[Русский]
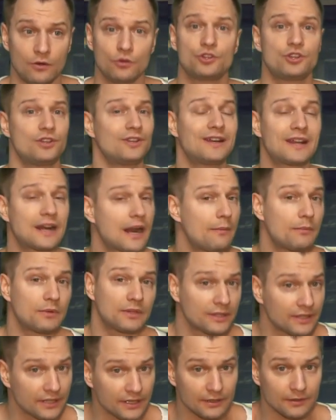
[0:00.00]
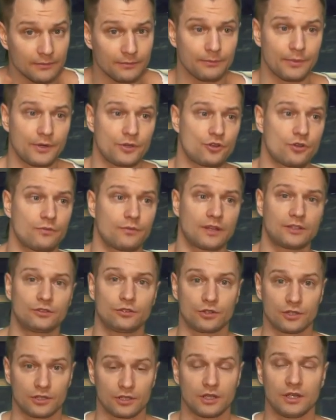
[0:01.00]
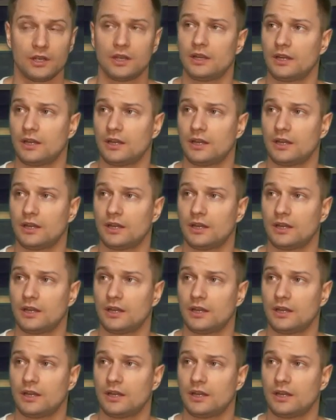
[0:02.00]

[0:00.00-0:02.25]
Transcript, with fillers: очень грамотные, причем которые,